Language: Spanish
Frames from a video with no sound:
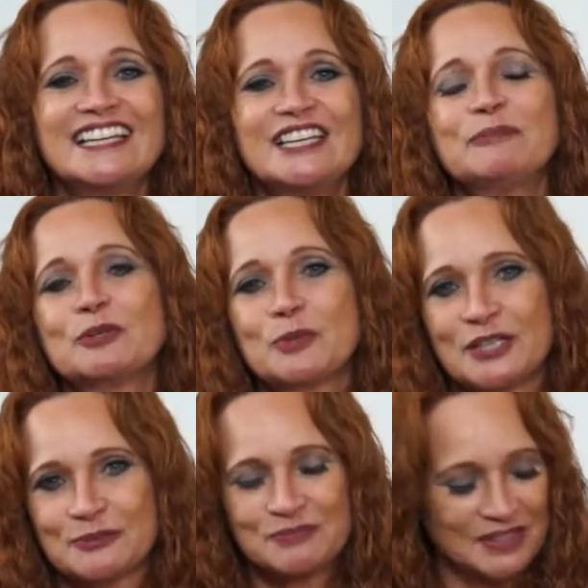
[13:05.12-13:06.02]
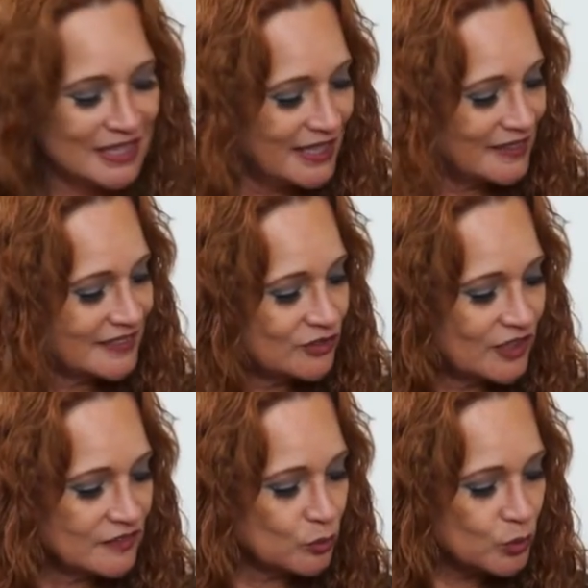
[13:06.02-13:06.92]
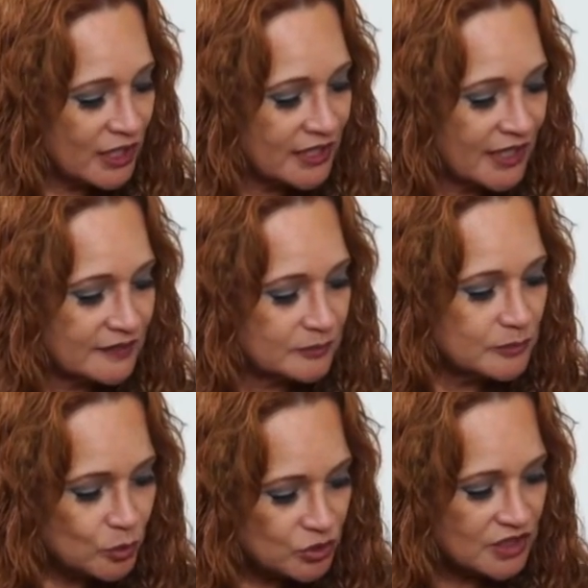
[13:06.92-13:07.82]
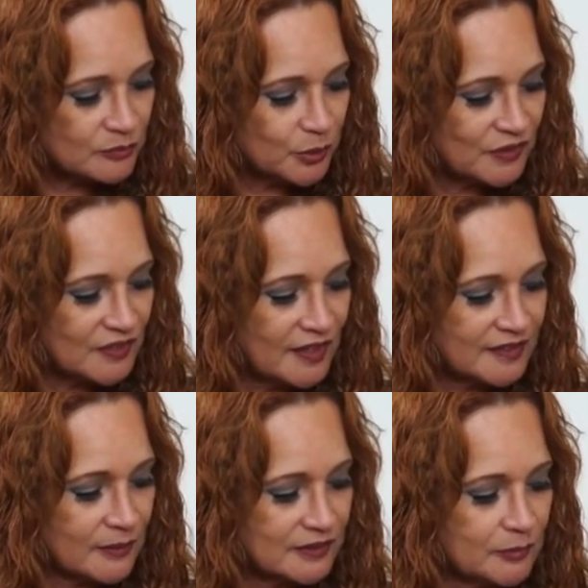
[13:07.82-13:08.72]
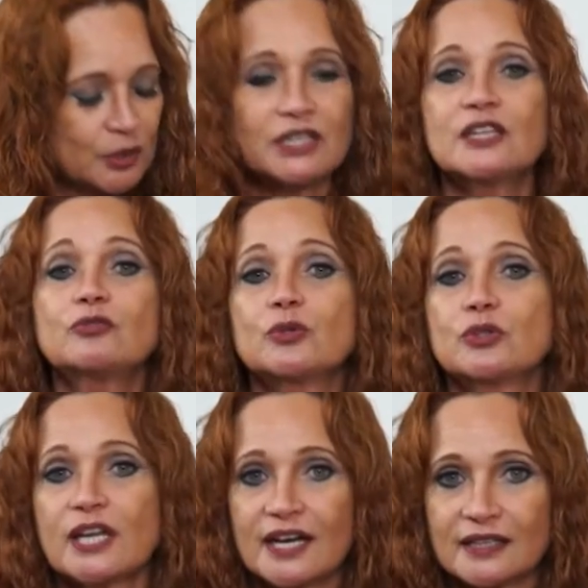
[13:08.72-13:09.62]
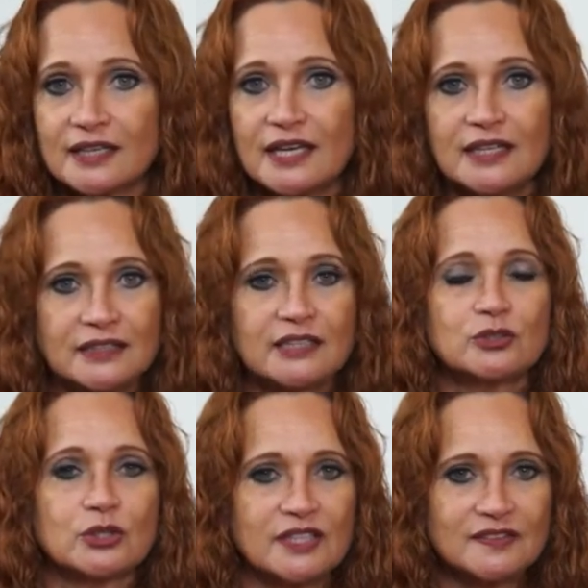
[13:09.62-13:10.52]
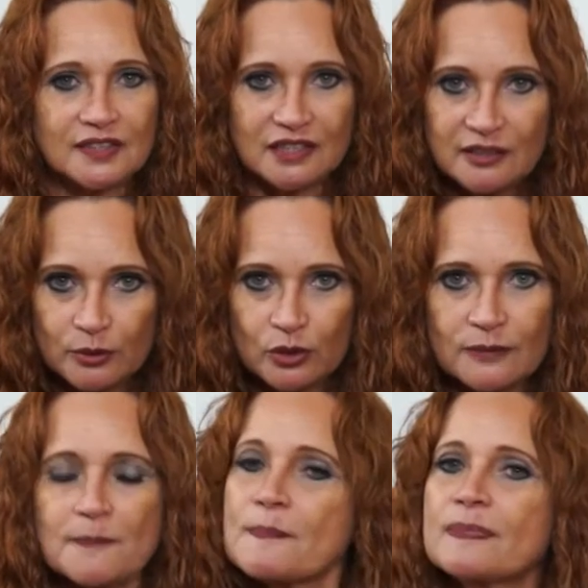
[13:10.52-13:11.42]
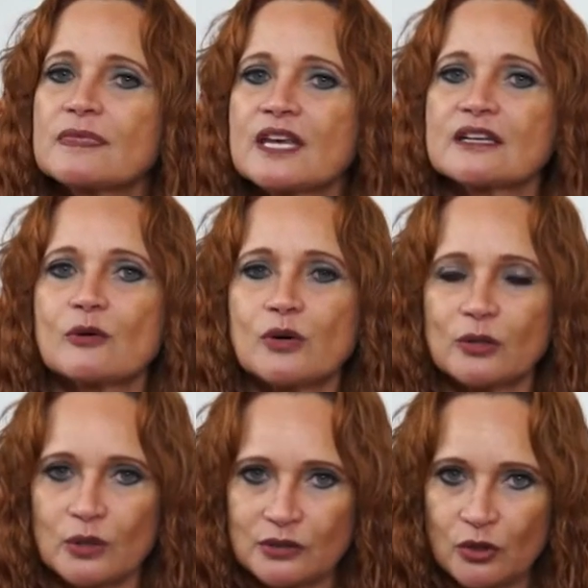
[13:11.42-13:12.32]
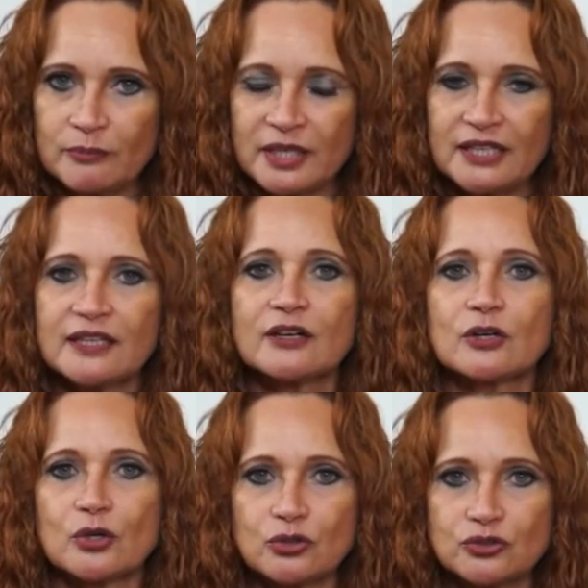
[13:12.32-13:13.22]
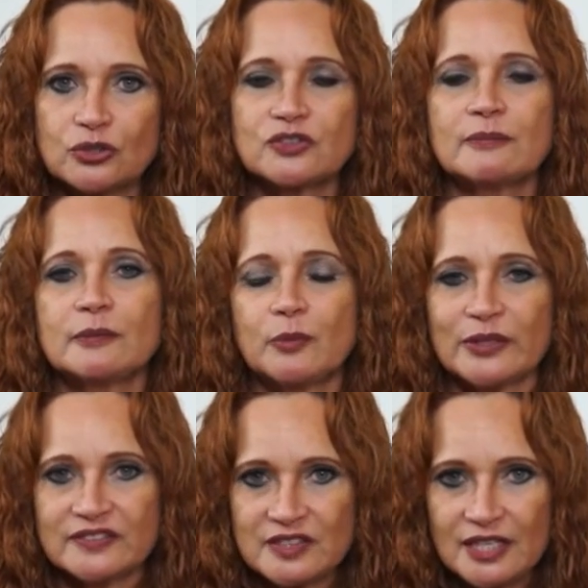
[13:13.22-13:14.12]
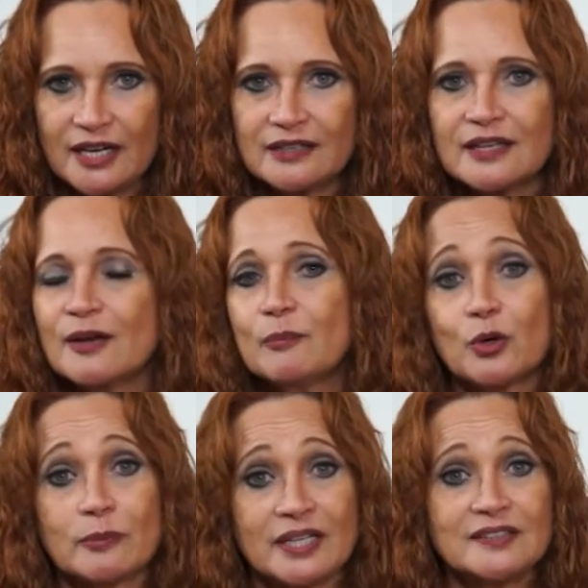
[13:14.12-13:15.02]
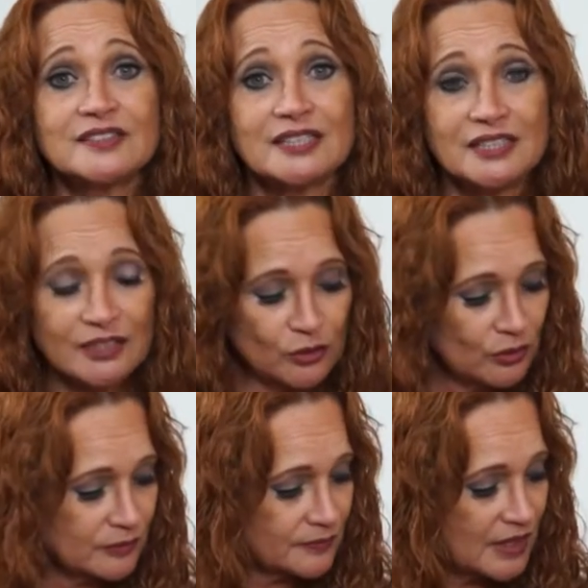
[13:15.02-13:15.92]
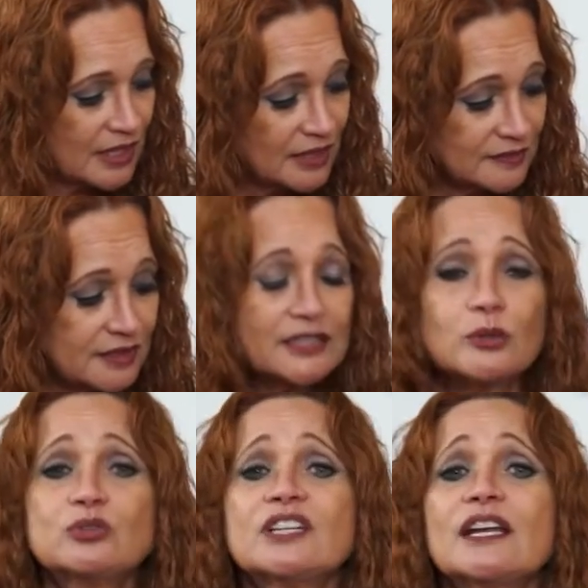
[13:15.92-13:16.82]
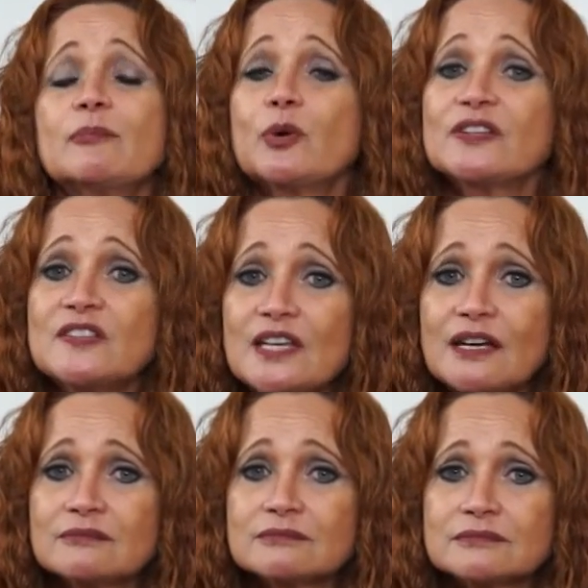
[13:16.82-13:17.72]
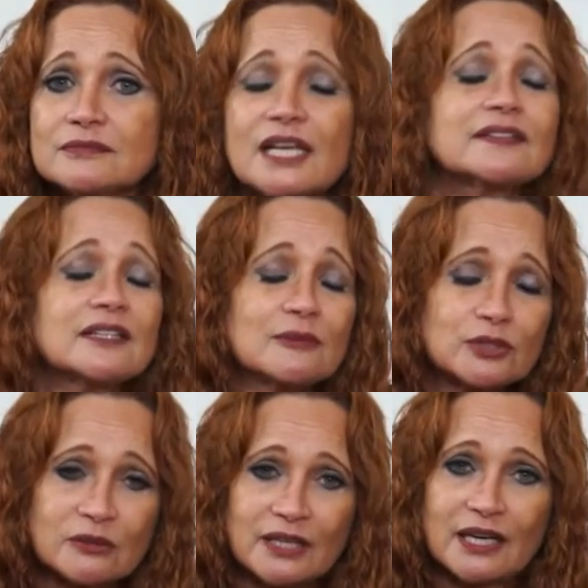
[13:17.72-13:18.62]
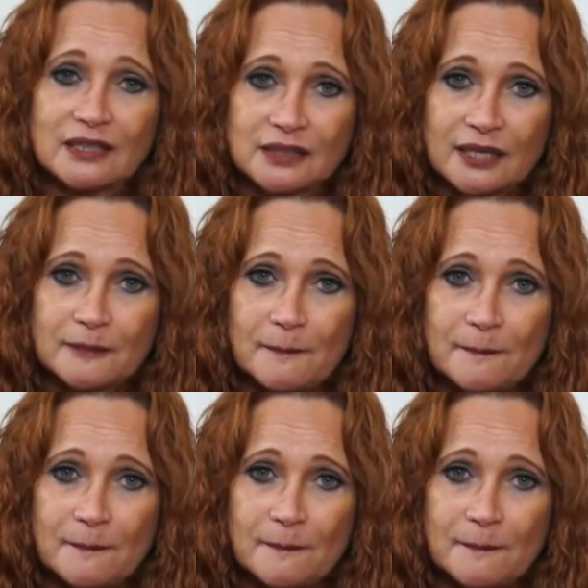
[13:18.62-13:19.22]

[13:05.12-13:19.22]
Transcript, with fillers: Y pues bueno, esta es, una de las muchas poesías que vas a poder disfrutar dentro de este libro. Te recuerdo el nombre, Rostros de mi poesía, por Marisa Yergo. Si te gusta la poesía, este libro te va a encantar.